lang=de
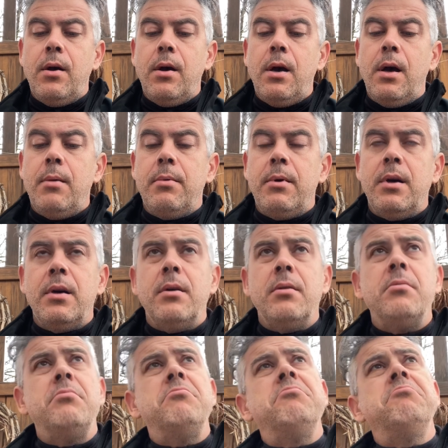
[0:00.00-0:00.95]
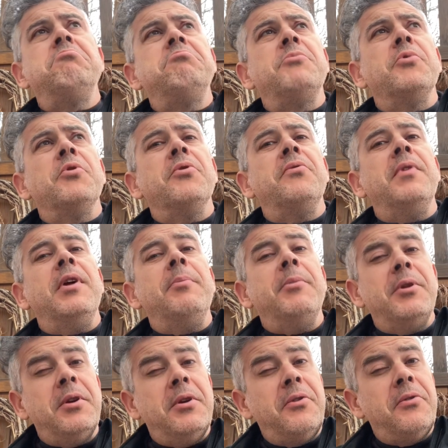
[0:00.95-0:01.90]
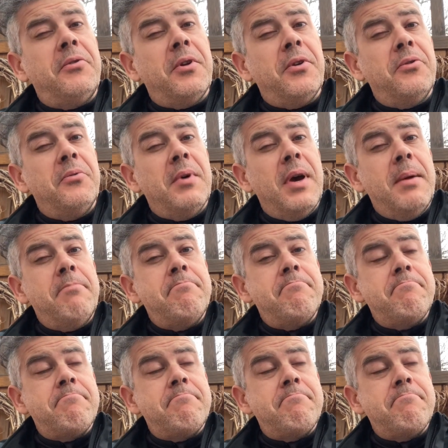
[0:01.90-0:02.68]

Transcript: Aber sonst fällt mir nichts dazu ein